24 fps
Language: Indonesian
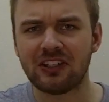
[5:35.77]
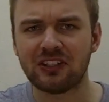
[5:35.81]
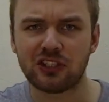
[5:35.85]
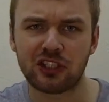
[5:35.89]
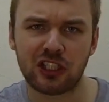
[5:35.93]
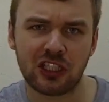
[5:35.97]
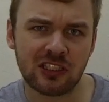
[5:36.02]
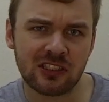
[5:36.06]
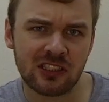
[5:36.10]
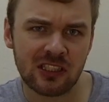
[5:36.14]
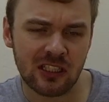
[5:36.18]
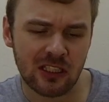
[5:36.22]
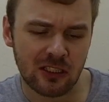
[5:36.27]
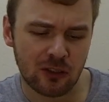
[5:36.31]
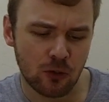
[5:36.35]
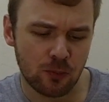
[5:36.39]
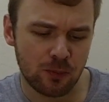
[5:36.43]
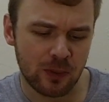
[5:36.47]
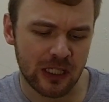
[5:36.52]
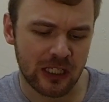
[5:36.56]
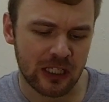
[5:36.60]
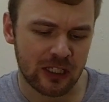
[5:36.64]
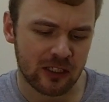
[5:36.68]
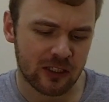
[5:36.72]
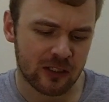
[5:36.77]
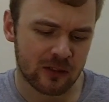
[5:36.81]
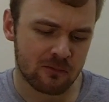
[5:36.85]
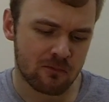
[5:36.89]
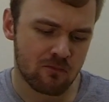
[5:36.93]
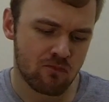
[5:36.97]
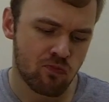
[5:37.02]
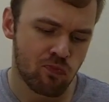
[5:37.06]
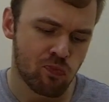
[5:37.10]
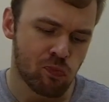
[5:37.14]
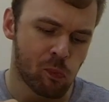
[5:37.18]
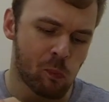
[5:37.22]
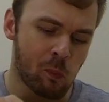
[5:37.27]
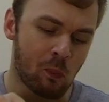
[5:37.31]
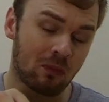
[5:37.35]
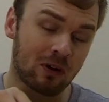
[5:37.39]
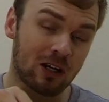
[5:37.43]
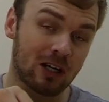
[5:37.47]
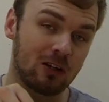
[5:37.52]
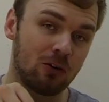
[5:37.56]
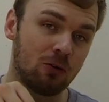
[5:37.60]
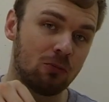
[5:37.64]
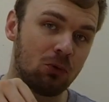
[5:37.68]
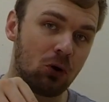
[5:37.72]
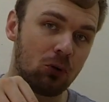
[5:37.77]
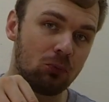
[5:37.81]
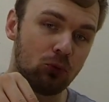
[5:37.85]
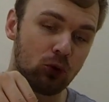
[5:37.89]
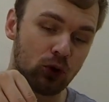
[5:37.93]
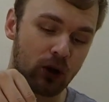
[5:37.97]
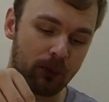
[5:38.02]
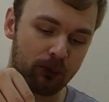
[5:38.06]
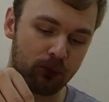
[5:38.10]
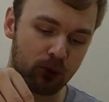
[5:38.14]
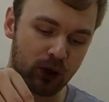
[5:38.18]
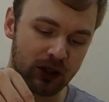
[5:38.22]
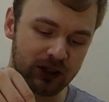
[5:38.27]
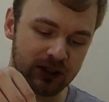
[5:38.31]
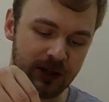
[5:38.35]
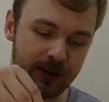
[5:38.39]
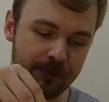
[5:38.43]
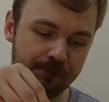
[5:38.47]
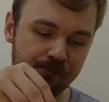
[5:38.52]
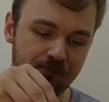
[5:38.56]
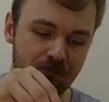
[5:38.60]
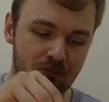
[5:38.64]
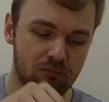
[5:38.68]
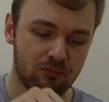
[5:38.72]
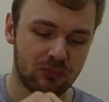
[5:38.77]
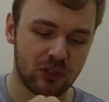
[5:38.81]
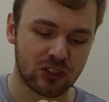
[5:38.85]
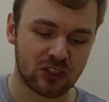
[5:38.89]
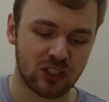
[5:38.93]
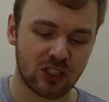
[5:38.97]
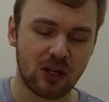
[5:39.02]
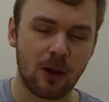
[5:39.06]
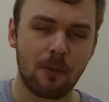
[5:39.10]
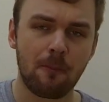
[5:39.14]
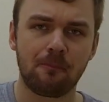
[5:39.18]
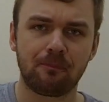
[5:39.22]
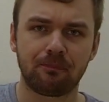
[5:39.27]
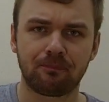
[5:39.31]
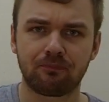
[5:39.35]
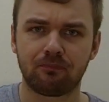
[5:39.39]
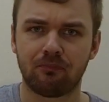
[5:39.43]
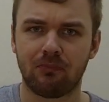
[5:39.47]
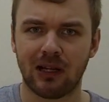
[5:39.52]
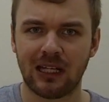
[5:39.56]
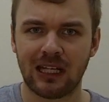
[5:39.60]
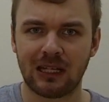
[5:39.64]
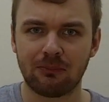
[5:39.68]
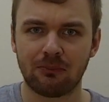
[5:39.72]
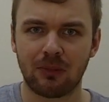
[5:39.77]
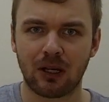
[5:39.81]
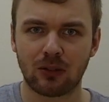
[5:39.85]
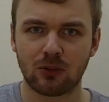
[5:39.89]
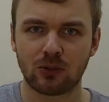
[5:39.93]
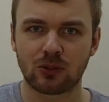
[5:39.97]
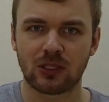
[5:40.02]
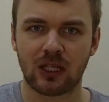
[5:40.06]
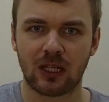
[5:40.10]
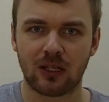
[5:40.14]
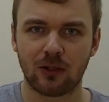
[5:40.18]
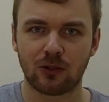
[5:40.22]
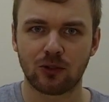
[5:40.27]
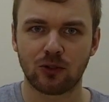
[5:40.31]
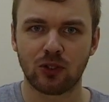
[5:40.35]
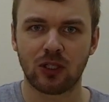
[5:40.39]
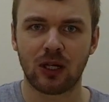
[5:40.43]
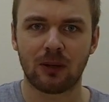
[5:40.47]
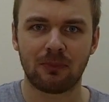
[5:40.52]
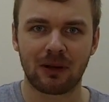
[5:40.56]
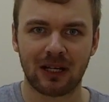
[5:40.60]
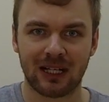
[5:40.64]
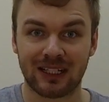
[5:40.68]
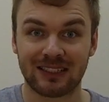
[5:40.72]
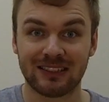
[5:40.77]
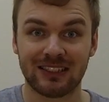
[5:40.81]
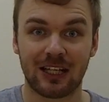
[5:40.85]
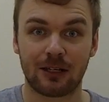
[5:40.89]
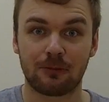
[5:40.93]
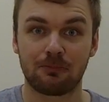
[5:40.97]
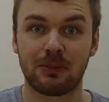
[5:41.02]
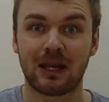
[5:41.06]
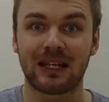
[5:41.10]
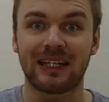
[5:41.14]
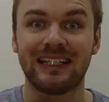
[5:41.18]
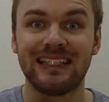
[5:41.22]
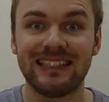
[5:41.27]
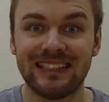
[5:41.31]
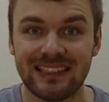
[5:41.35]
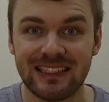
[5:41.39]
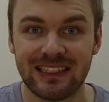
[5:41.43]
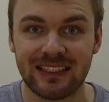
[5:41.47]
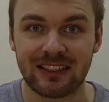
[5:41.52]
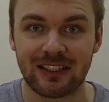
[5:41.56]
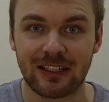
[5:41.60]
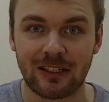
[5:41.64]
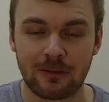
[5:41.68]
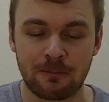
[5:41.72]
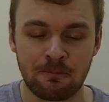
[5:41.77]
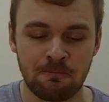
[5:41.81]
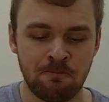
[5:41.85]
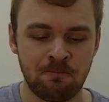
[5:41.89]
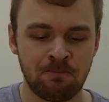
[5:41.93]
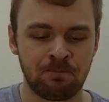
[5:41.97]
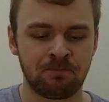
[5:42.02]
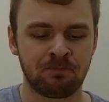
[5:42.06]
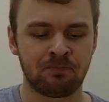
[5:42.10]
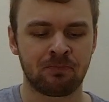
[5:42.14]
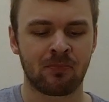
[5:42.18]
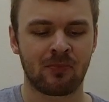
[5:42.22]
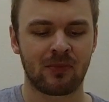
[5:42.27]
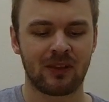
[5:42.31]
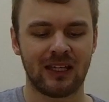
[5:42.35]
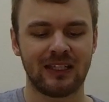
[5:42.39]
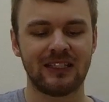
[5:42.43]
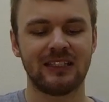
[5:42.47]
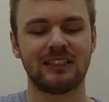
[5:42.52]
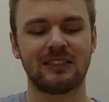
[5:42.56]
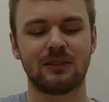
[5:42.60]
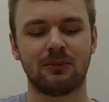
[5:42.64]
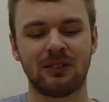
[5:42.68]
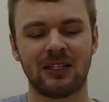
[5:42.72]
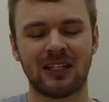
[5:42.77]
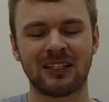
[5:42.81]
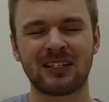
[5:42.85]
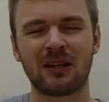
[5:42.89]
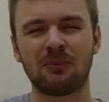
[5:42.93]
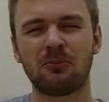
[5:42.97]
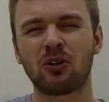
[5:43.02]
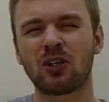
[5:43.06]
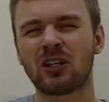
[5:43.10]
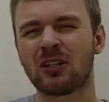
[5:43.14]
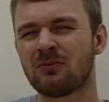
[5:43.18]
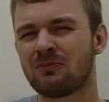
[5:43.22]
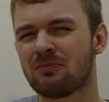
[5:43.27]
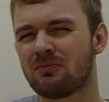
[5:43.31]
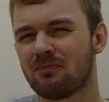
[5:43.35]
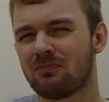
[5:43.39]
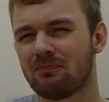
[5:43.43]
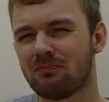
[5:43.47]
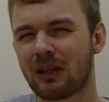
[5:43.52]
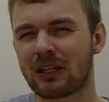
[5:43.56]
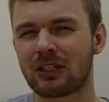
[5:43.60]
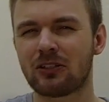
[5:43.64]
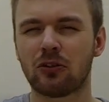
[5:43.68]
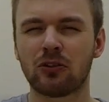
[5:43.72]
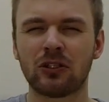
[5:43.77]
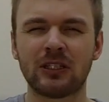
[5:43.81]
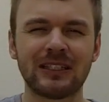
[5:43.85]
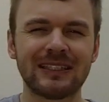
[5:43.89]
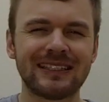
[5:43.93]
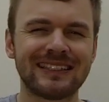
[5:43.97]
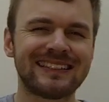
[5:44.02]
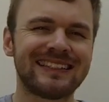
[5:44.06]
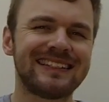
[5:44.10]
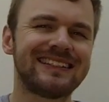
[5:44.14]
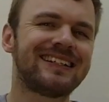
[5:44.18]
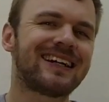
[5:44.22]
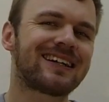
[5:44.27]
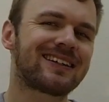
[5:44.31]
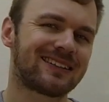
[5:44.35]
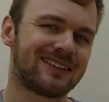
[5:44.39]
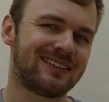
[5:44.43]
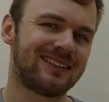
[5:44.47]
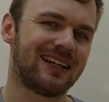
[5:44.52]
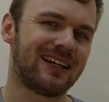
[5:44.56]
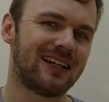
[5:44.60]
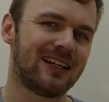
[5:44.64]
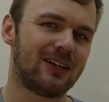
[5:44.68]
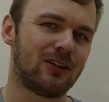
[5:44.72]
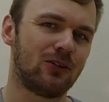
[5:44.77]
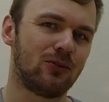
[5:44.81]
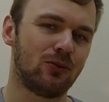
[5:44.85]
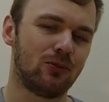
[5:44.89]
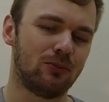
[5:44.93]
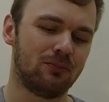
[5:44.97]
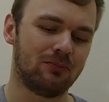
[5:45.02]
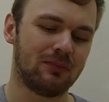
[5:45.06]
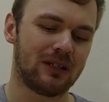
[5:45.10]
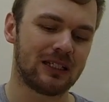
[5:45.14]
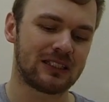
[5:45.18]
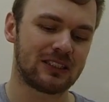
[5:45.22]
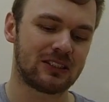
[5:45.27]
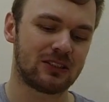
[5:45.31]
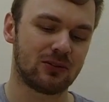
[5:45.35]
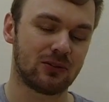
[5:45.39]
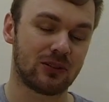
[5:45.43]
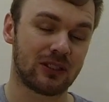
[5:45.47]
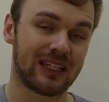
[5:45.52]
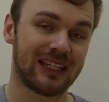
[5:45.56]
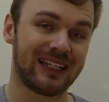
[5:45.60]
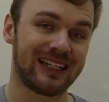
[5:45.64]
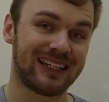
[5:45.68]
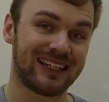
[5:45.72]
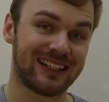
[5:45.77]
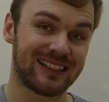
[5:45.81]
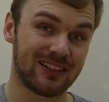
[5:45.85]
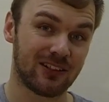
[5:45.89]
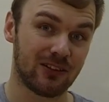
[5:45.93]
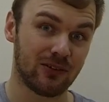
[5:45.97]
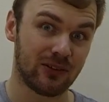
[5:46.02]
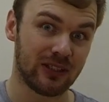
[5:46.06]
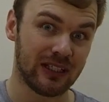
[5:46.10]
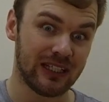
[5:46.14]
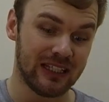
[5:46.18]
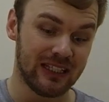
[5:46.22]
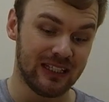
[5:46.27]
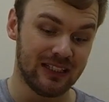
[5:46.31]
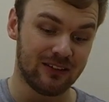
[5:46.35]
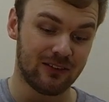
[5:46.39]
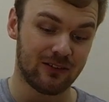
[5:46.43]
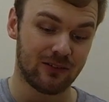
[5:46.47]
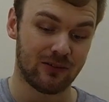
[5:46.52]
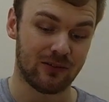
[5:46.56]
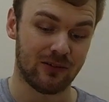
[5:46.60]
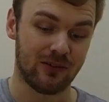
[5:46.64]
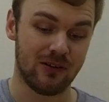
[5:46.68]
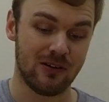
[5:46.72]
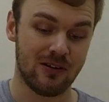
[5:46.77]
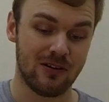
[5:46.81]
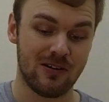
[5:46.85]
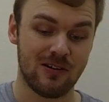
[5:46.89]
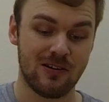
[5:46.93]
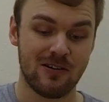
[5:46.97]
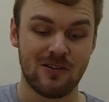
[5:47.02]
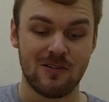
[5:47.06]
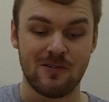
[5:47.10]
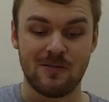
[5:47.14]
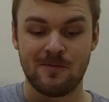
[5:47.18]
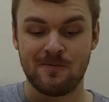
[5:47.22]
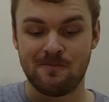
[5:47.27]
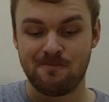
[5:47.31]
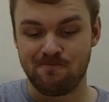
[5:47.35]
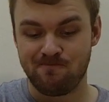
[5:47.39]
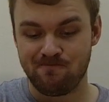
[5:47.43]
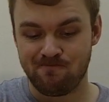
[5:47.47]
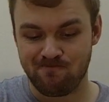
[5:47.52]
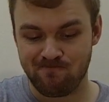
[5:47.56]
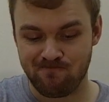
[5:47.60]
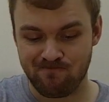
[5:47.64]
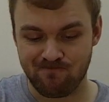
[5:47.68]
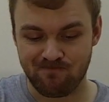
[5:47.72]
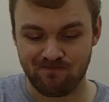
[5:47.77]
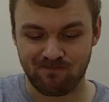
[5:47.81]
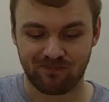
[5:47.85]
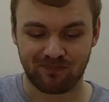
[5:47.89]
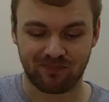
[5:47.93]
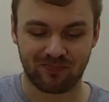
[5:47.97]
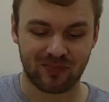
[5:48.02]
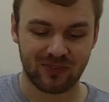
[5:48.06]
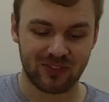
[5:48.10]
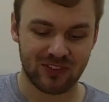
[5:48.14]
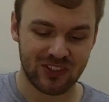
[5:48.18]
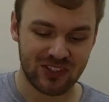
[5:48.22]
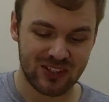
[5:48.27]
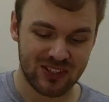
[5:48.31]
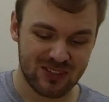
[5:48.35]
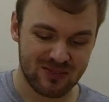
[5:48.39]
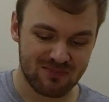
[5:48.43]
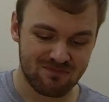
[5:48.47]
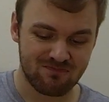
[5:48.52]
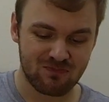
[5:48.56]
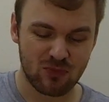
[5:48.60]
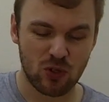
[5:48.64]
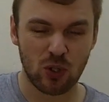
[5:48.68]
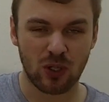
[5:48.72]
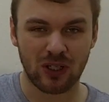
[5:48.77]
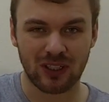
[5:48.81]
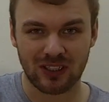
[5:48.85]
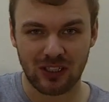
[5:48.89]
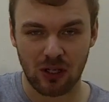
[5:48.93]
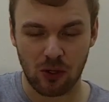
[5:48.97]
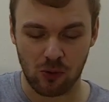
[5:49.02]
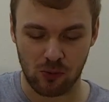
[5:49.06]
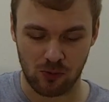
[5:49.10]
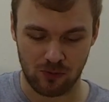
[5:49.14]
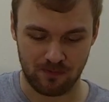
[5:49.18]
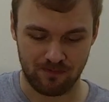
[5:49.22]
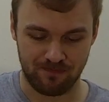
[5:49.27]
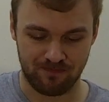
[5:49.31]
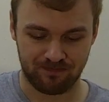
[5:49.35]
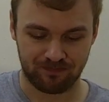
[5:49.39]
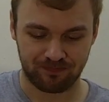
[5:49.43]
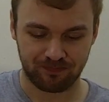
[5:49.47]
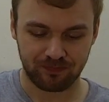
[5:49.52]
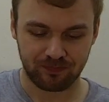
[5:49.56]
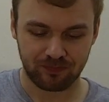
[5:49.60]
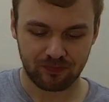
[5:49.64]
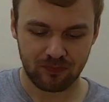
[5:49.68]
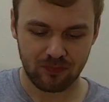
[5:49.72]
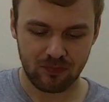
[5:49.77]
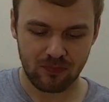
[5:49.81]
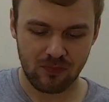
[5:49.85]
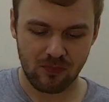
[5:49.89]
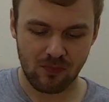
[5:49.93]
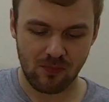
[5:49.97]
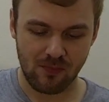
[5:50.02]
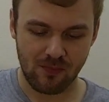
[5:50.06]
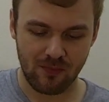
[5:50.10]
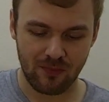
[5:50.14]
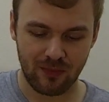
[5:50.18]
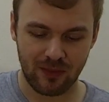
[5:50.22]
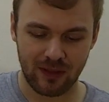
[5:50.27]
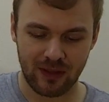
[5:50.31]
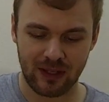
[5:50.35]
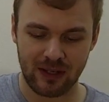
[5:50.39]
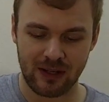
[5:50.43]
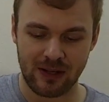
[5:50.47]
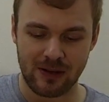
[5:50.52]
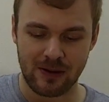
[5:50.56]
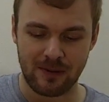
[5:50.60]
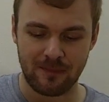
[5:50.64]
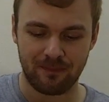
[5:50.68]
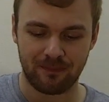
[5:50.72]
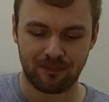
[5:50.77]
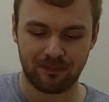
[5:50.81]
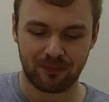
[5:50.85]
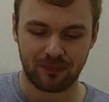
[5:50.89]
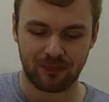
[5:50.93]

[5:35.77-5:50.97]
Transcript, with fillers: Saya selalu pikirkan kalau mau buka puasa biasanya paling bagus kalau juga makan yang bergizi kan jadi sebenarnya mungkin McDonald's tidak terlalu masuk ke kategori itu. Hmm, kurang tahu. Nah.